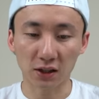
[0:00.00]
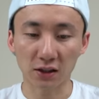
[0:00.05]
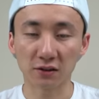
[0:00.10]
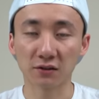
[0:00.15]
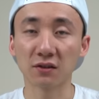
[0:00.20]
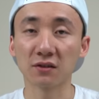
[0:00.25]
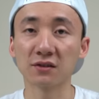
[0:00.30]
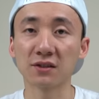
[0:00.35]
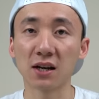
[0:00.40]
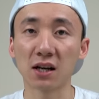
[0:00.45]
它
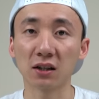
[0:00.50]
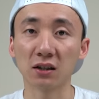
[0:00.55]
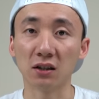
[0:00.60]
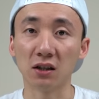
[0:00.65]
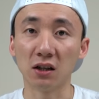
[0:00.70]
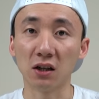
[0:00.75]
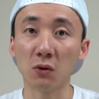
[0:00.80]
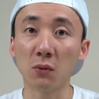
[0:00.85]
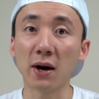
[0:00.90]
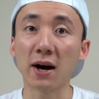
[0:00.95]
增加了
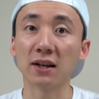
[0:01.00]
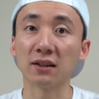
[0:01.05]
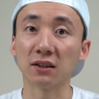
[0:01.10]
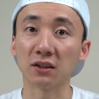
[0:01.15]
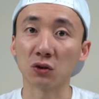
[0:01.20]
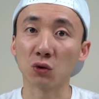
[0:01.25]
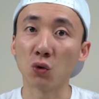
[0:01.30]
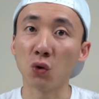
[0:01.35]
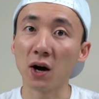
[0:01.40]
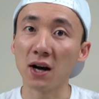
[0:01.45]
额外
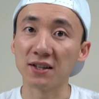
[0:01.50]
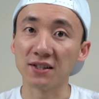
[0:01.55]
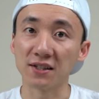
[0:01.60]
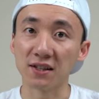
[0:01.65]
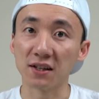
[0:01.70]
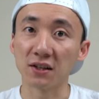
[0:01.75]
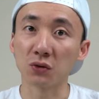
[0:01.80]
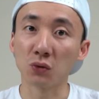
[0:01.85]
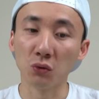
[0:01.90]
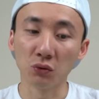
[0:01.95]
的快
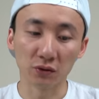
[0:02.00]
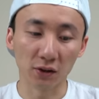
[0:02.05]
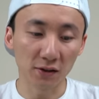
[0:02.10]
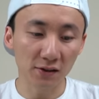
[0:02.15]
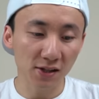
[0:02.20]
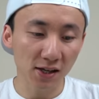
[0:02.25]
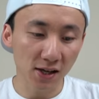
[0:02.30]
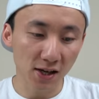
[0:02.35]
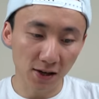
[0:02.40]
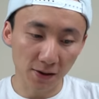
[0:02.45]
捷功能
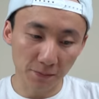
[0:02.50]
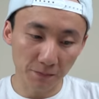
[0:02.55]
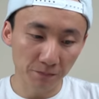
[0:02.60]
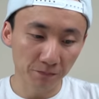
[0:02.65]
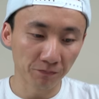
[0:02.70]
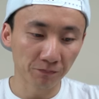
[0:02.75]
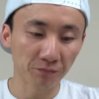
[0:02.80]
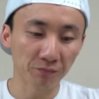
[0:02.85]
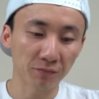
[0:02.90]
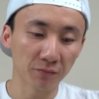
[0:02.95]
键。
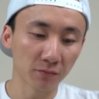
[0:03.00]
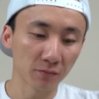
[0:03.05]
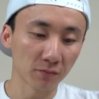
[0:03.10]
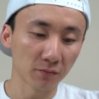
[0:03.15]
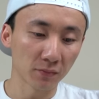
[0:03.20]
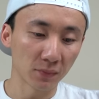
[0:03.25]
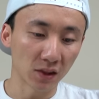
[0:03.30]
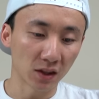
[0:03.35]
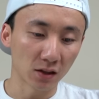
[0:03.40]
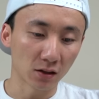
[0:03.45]

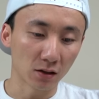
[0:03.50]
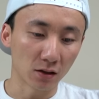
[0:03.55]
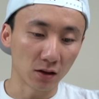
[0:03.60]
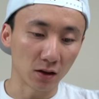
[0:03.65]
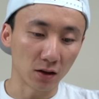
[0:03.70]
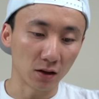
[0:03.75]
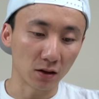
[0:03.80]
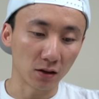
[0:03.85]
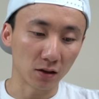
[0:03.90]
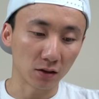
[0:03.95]

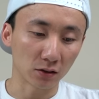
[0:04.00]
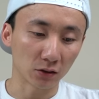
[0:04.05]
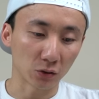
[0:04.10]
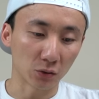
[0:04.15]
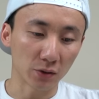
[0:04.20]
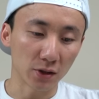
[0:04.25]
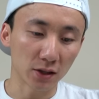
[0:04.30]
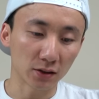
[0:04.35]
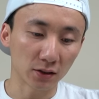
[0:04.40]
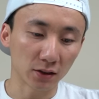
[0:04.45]
嗯、呃，
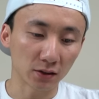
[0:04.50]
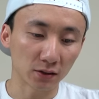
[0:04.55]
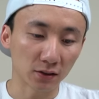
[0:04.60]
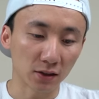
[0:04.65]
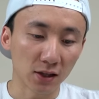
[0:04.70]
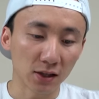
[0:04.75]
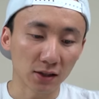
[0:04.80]
同样呢，